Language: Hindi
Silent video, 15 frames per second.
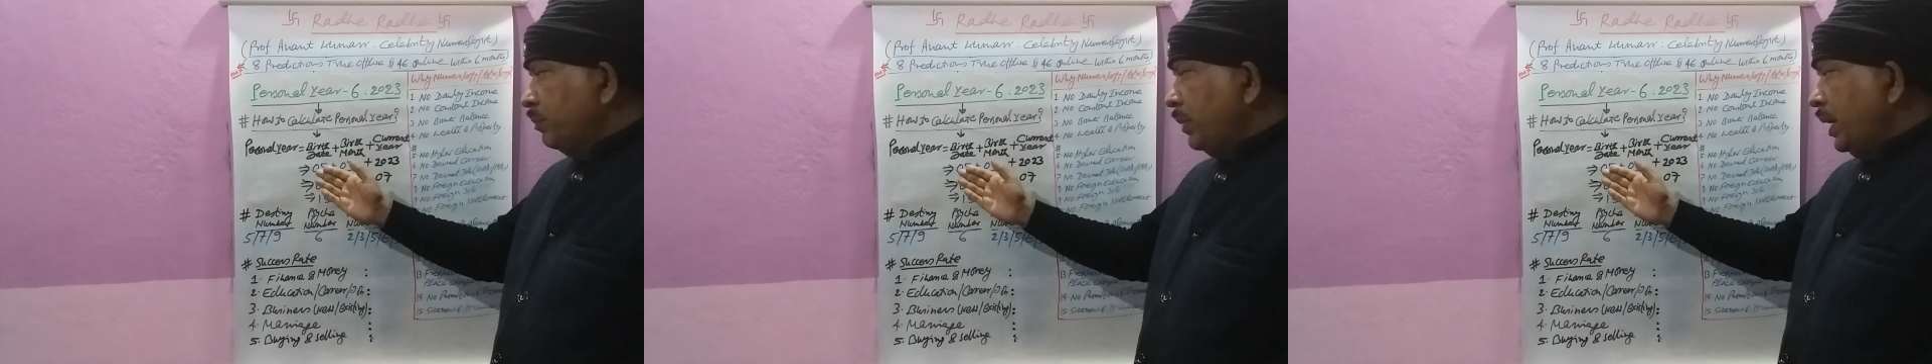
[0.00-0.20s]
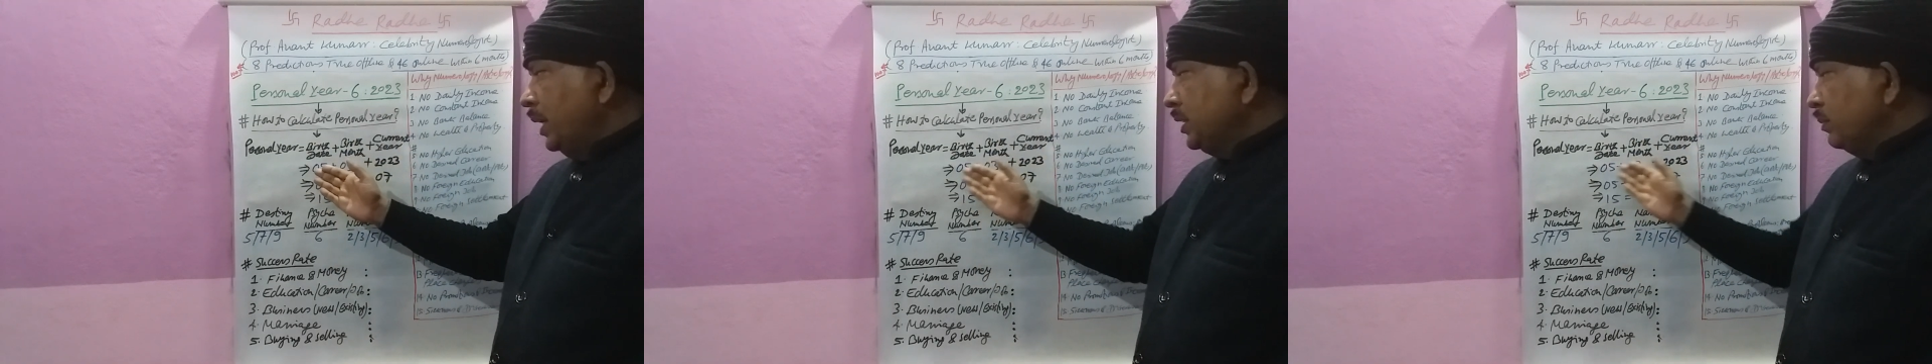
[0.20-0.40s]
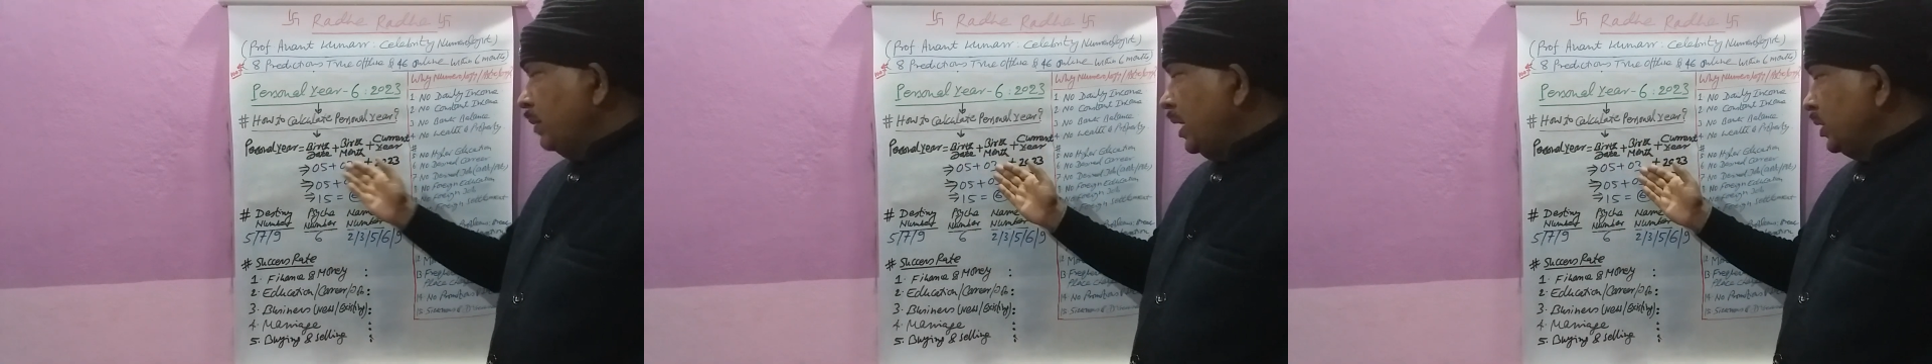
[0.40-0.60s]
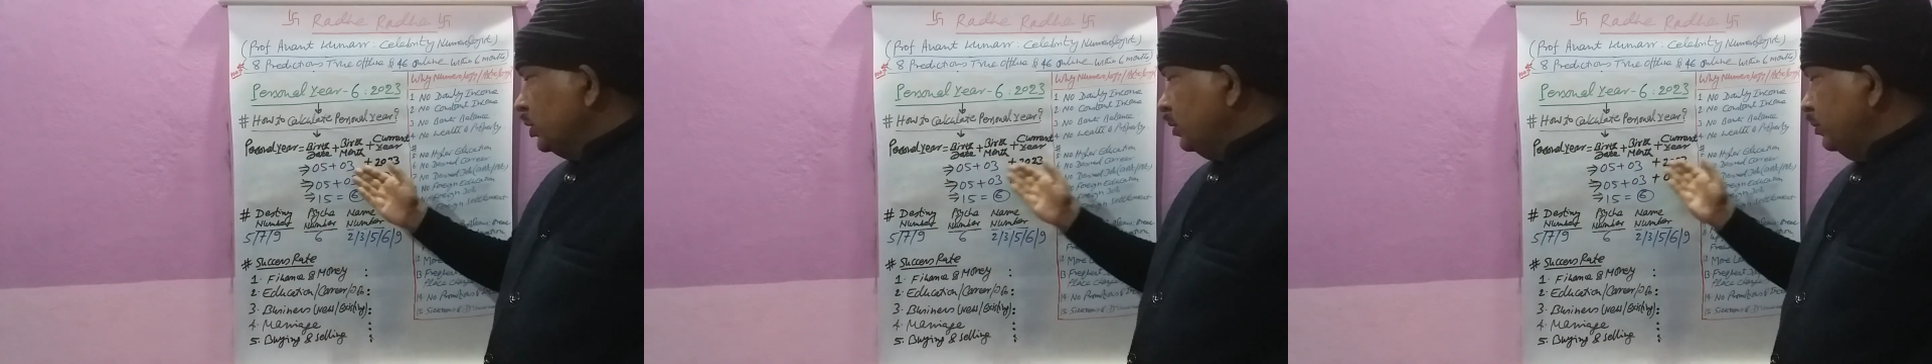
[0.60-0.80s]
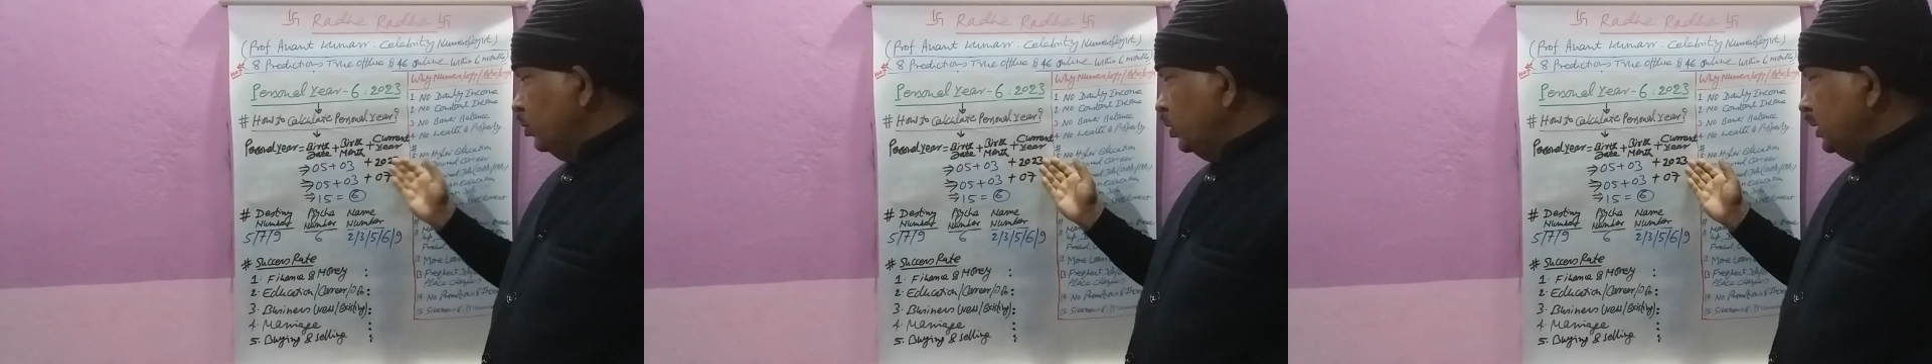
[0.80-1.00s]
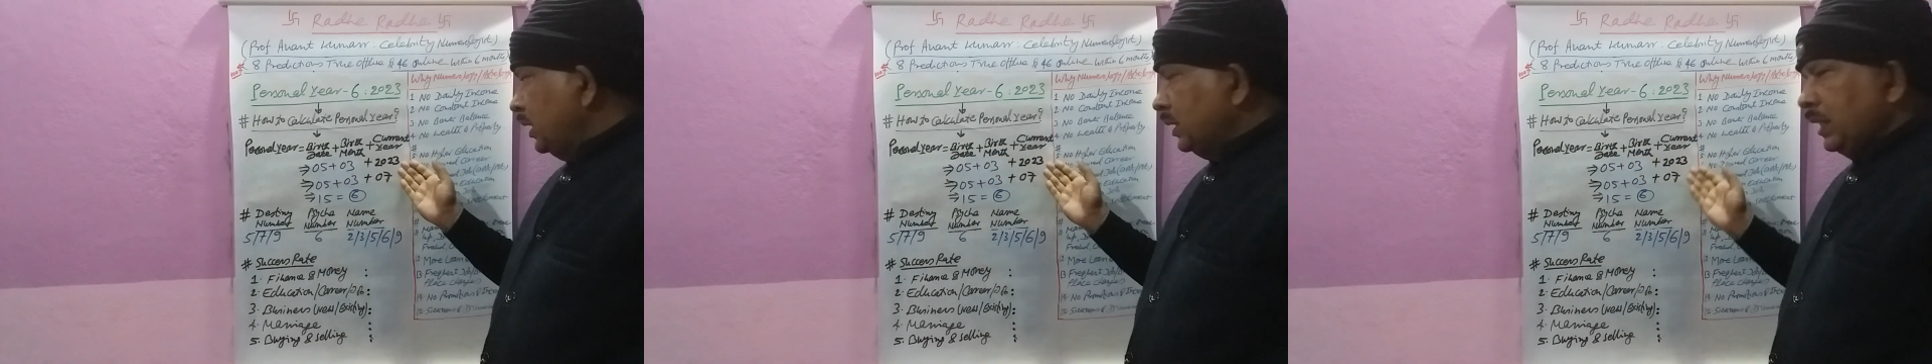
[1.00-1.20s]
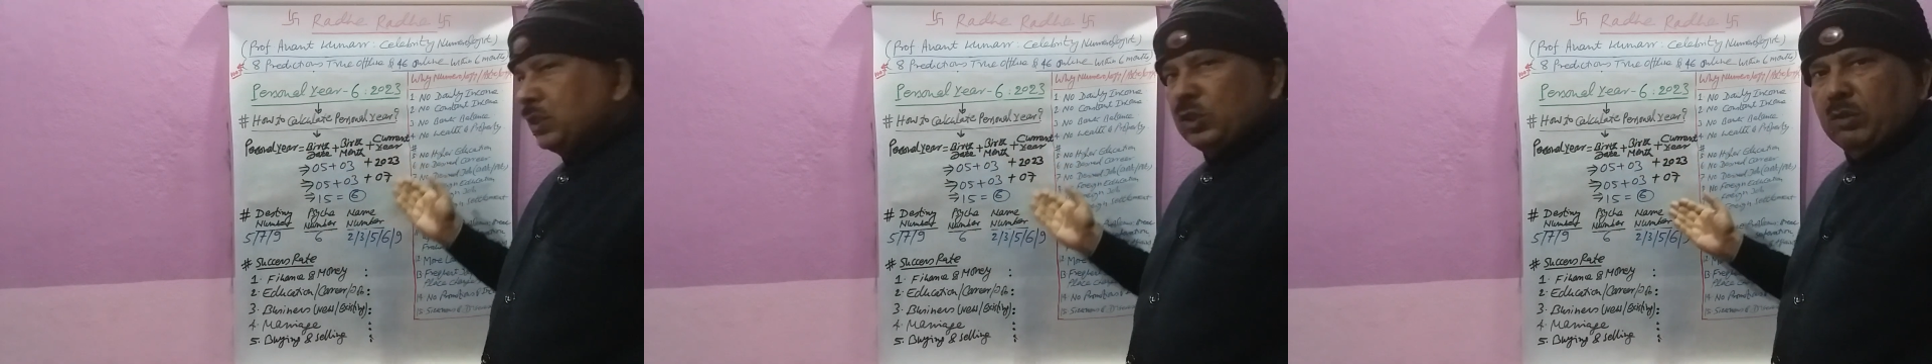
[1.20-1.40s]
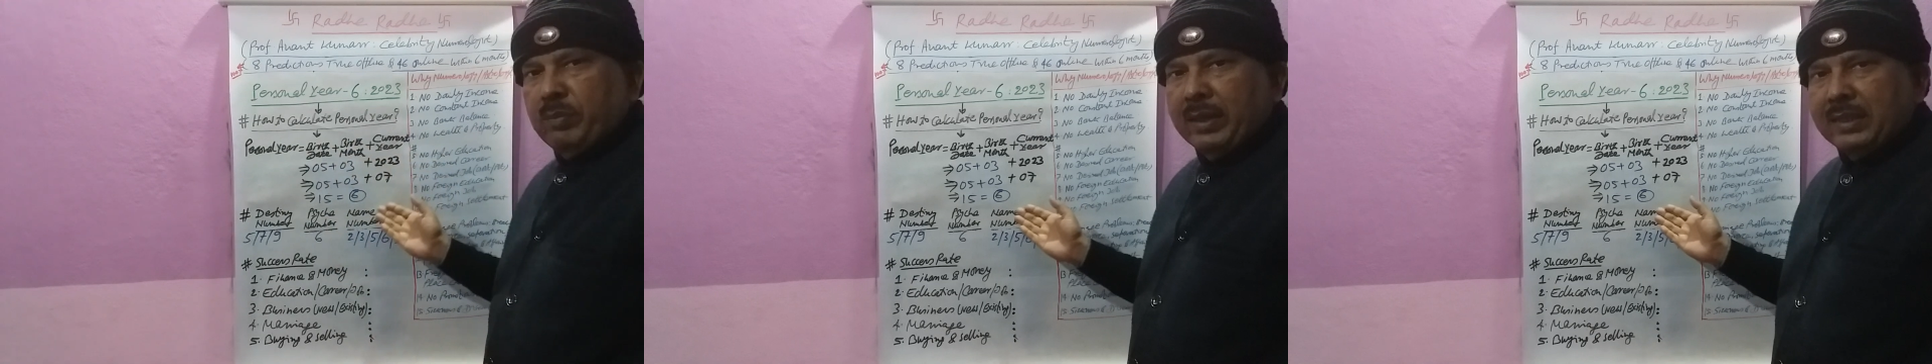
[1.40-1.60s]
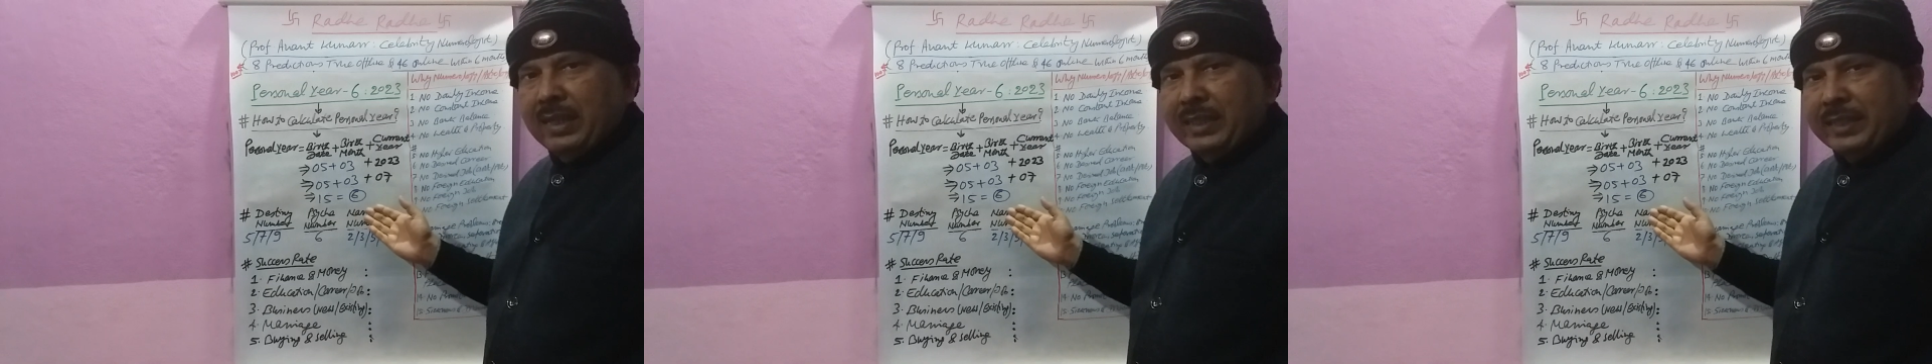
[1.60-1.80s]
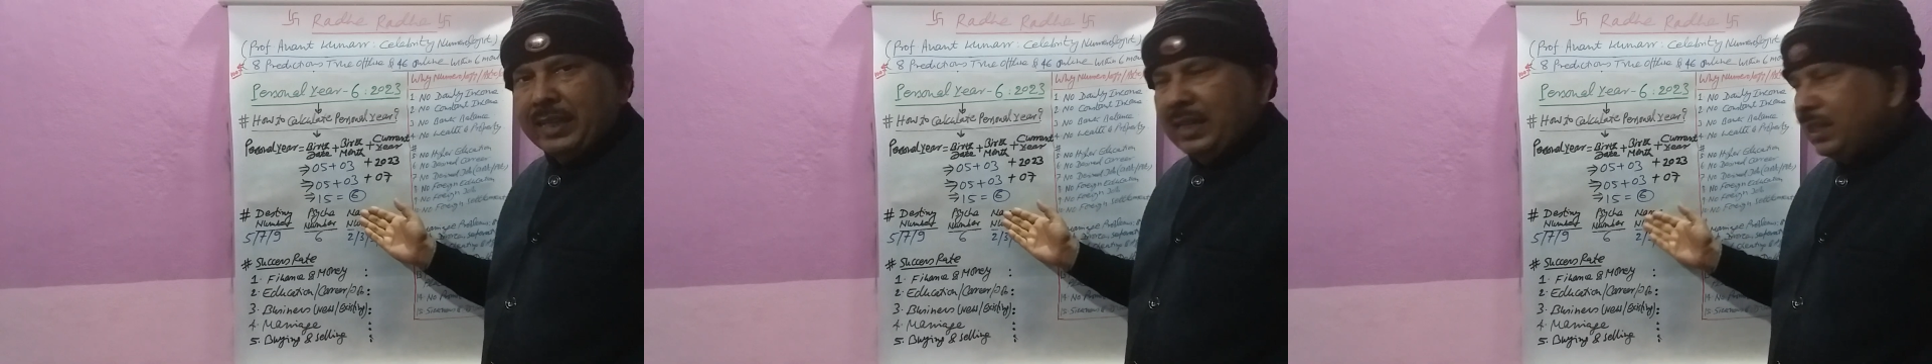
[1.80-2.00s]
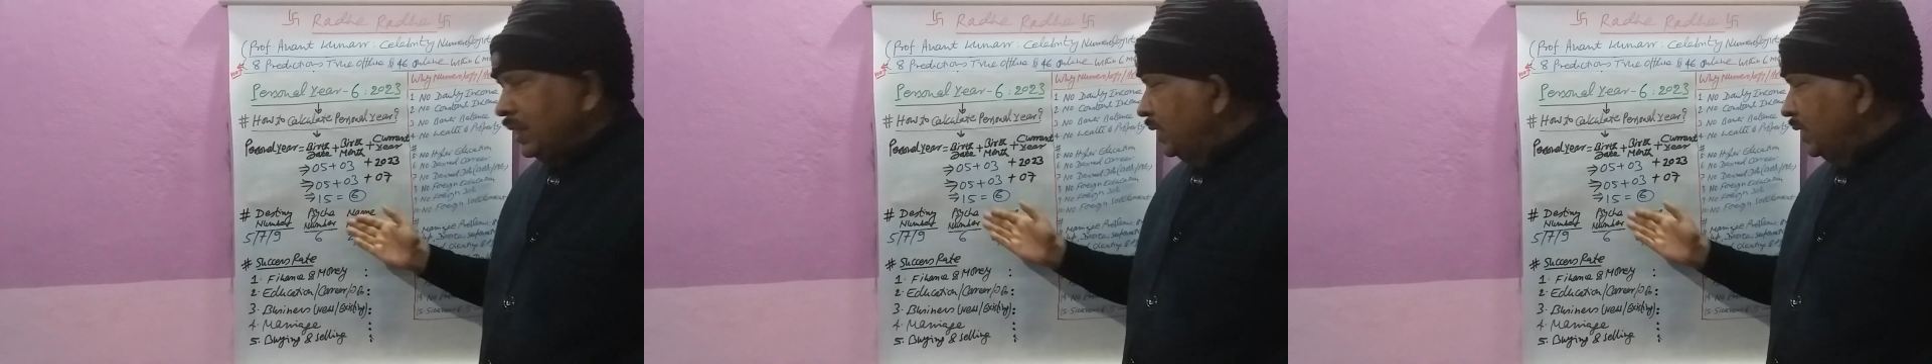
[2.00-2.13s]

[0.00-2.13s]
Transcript: पाँच मार्च दो हज़ार तेईस को पैदा लिया